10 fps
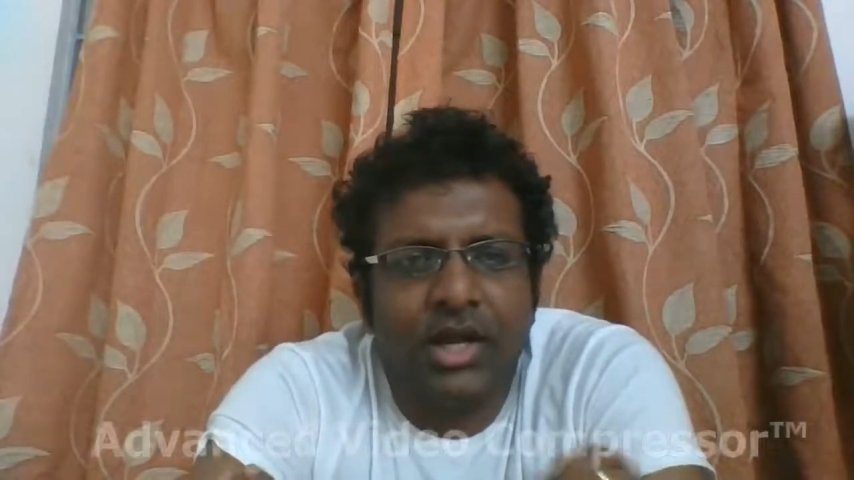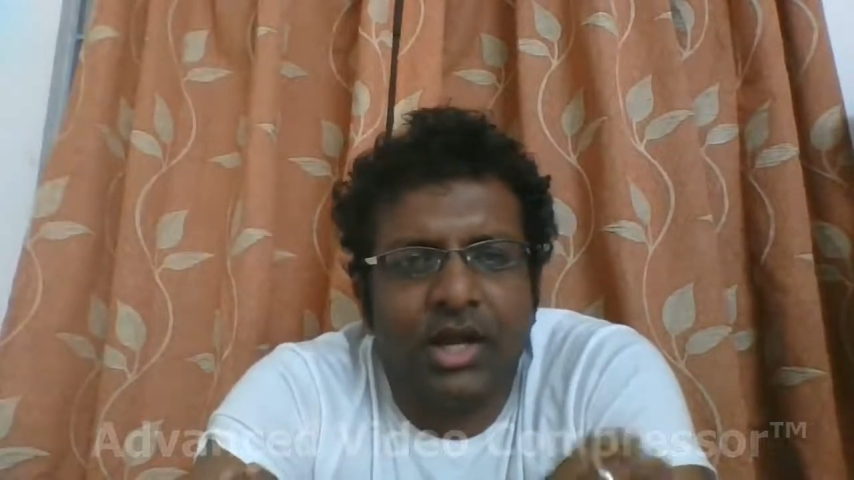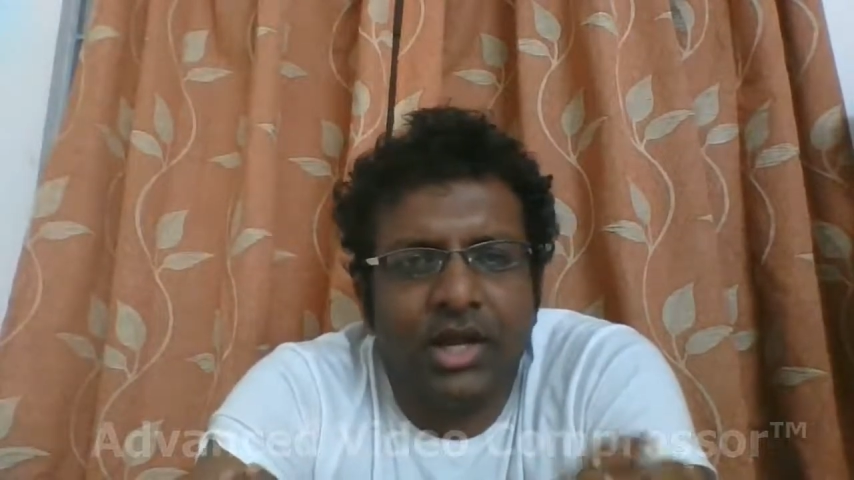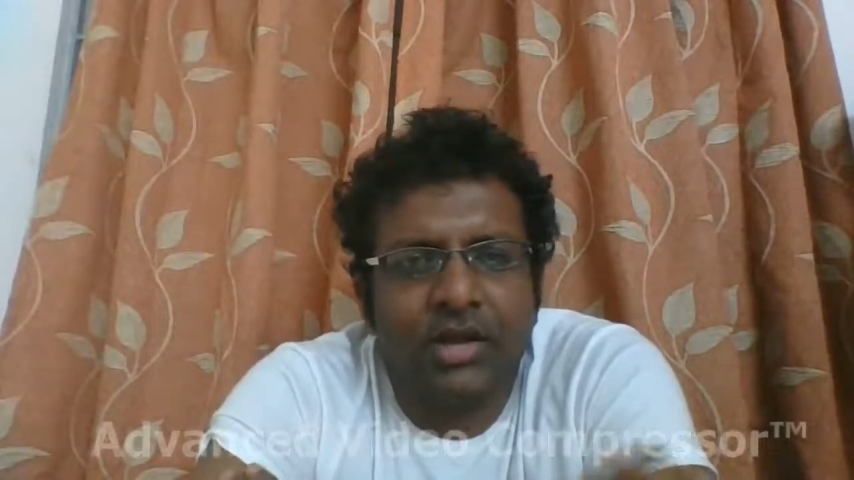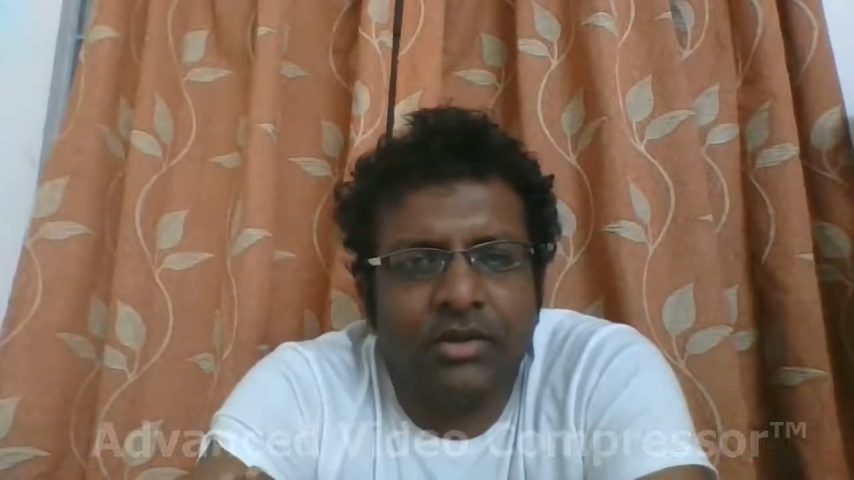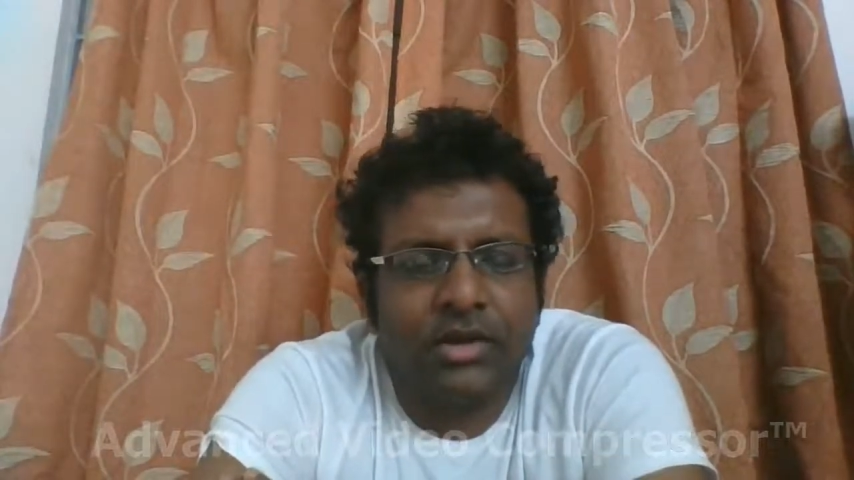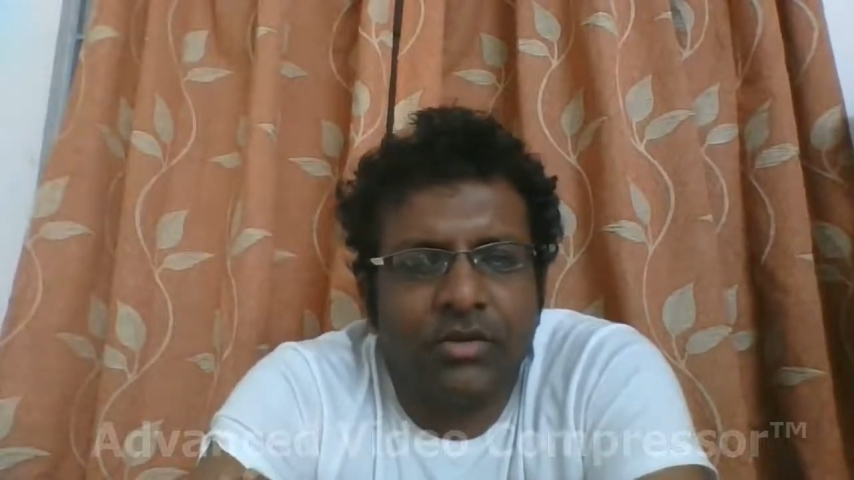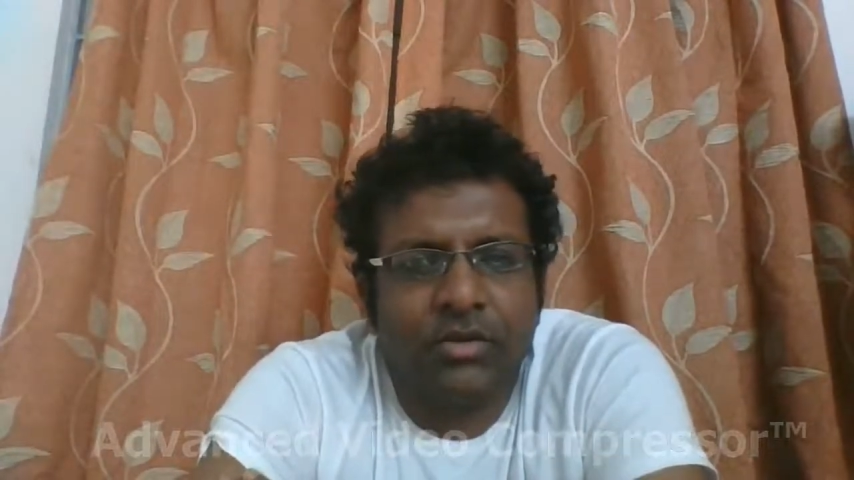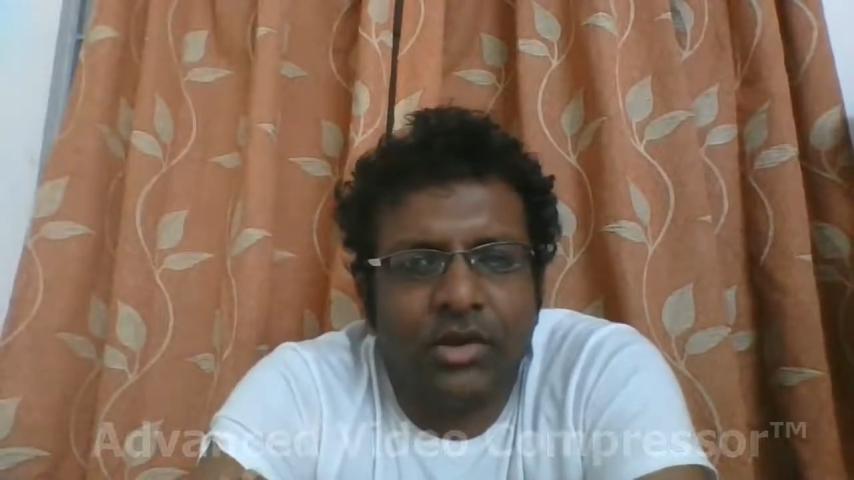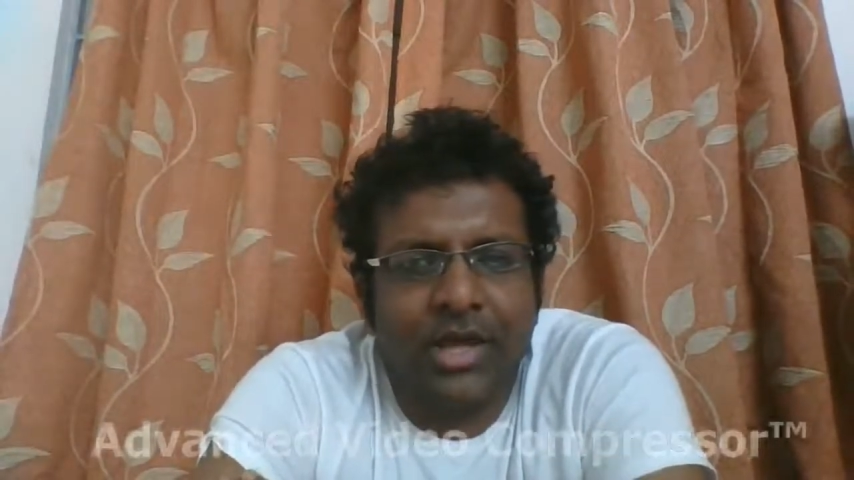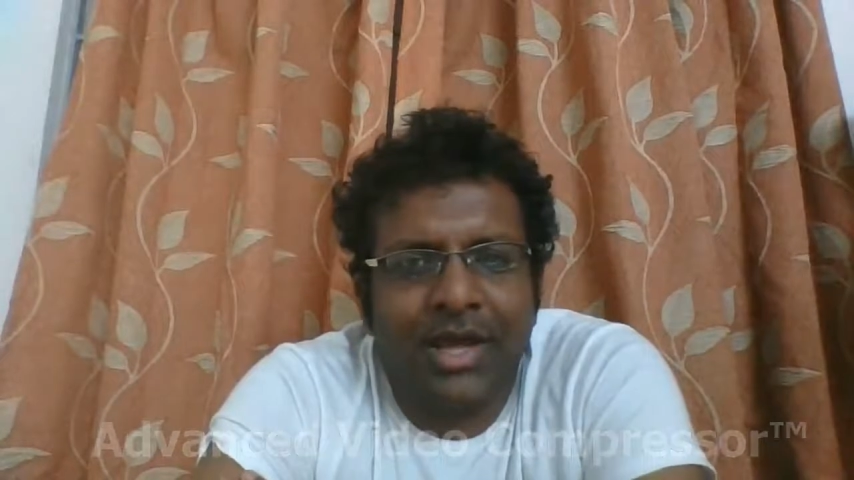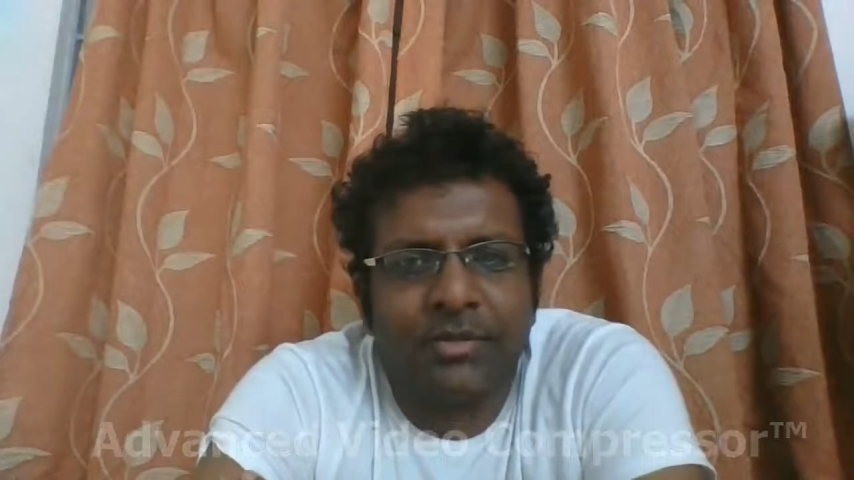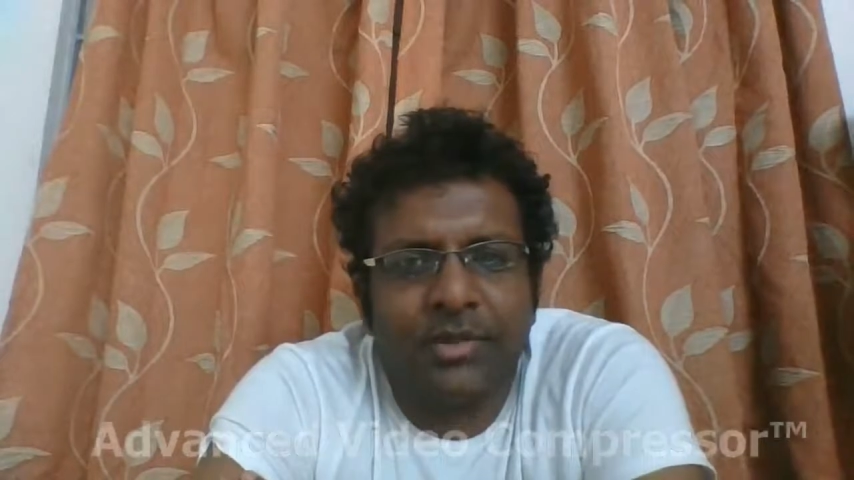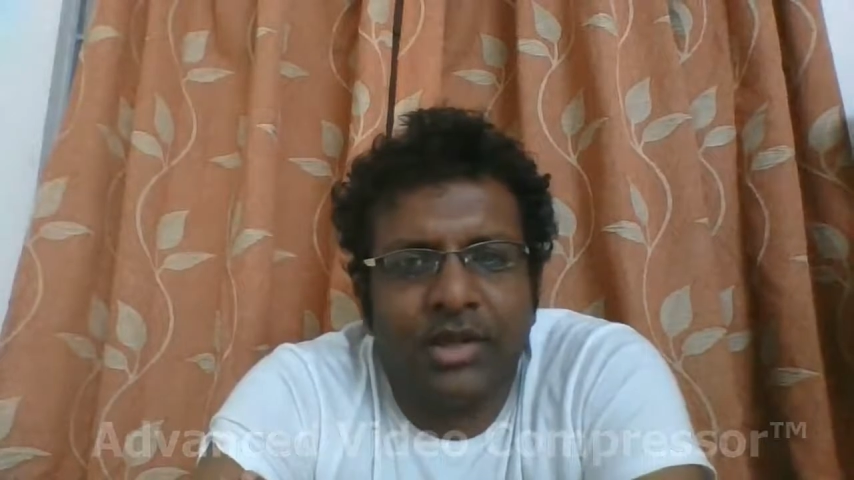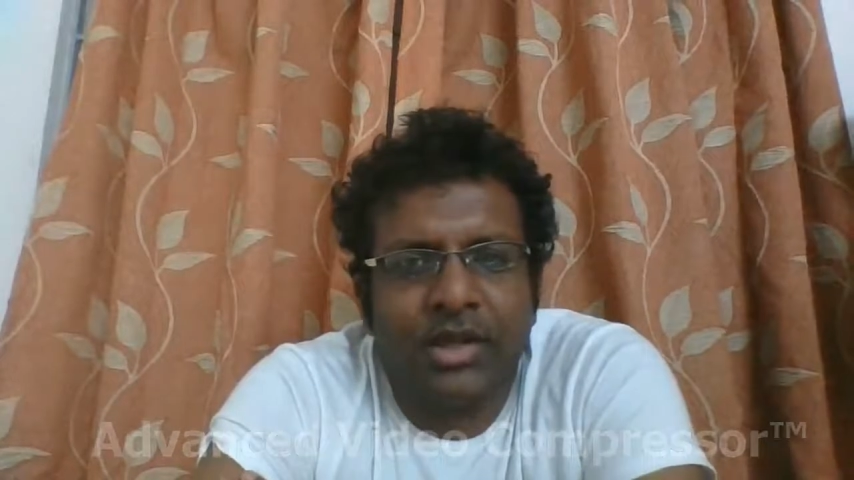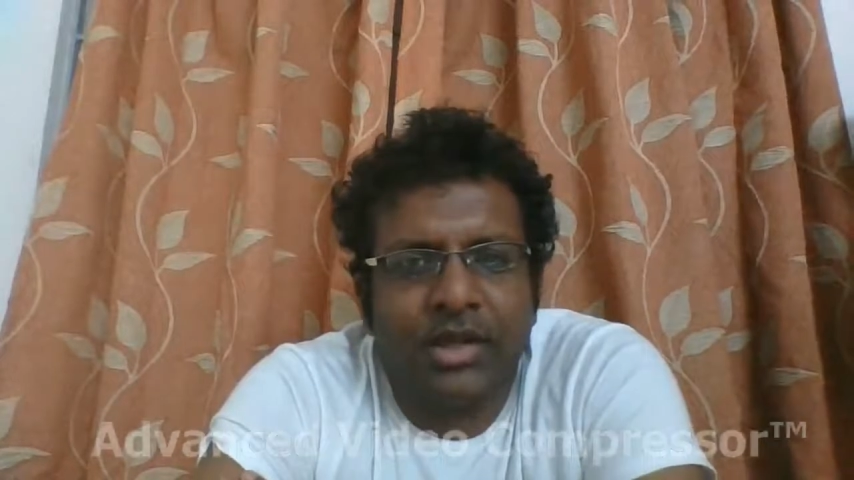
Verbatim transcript: நல்லா வந்து அவங்க ஒரு ஹாப்பி